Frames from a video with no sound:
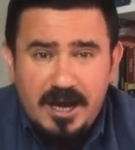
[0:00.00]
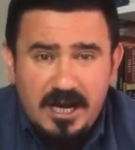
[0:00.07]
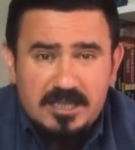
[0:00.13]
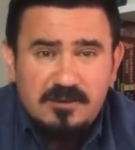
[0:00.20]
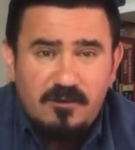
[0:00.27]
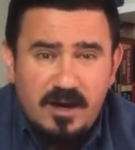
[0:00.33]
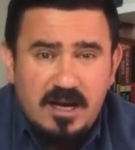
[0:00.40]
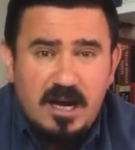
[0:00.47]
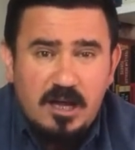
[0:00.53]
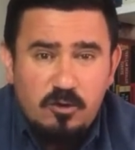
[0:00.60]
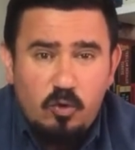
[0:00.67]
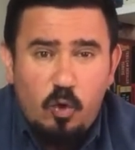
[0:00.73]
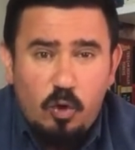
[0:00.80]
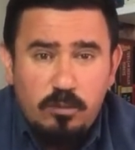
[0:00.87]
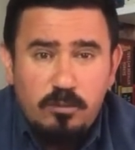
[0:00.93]
az vakan
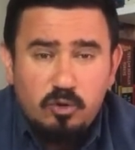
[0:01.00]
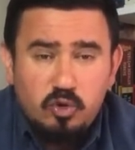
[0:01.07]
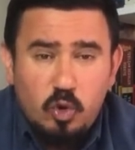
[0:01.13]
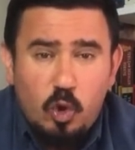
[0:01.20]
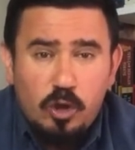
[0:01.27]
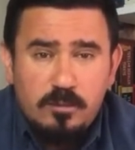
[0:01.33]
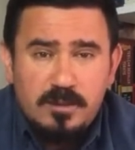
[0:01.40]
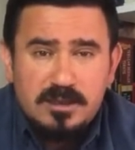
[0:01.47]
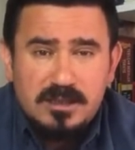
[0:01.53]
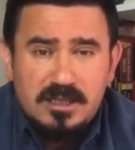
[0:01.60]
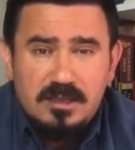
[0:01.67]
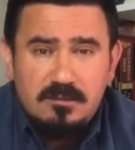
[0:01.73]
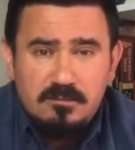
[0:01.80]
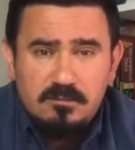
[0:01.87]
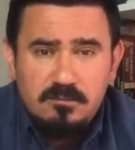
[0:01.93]
olmuş olması